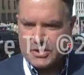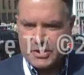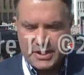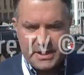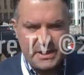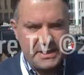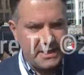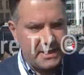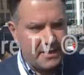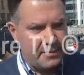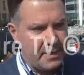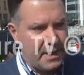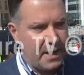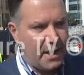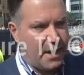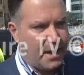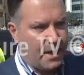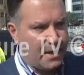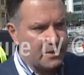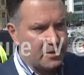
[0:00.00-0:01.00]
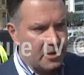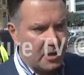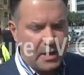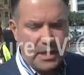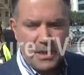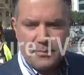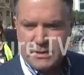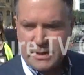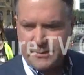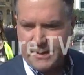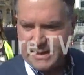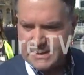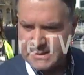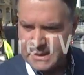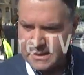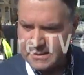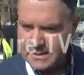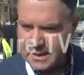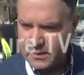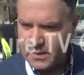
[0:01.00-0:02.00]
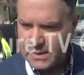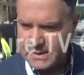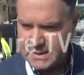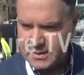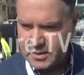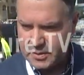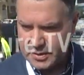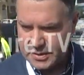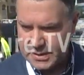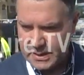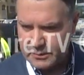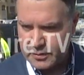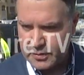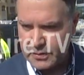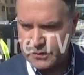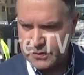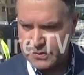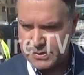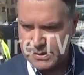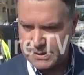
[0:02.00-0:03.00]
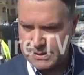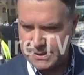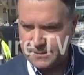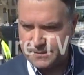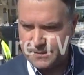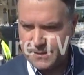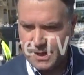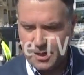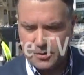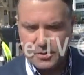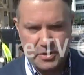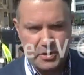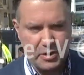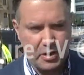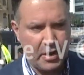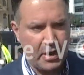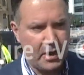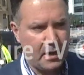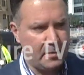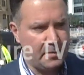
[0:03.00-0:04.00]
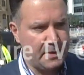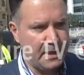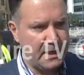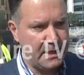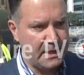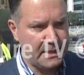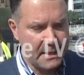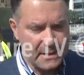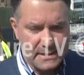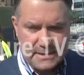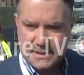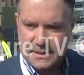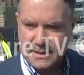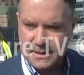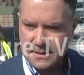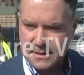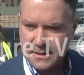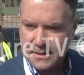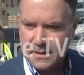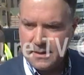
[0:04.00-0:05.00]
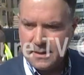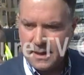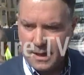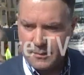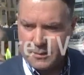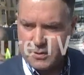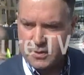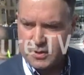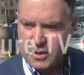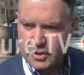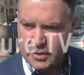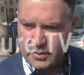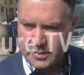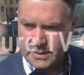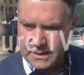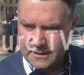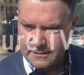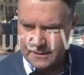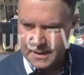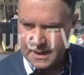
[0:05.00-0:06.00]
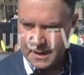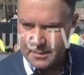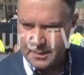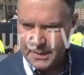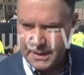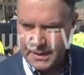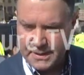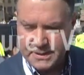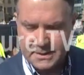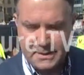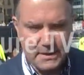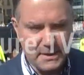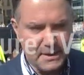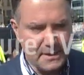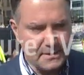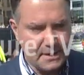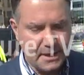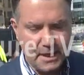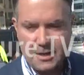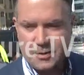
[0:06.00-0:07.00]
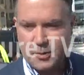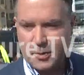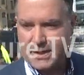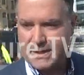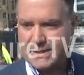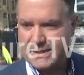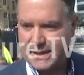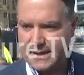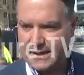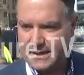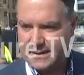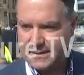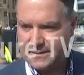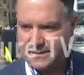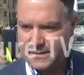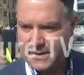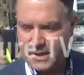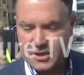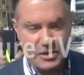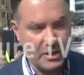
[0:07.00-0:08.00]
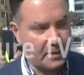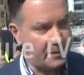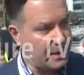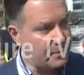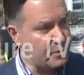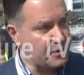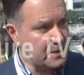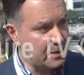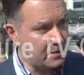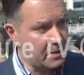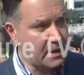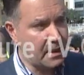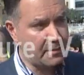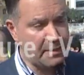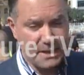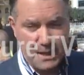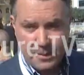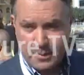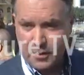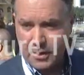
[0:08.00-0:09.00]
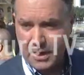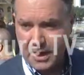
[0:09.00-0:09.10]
جاي مع طلاب جامعه سيدة الويزي نوتردام يونيفرسيتي هودي الطلاب يلي كل سنه عم يجوا يشاركوا بدفا كامبين تيعطوا رساله شباب وصبايا بكبروا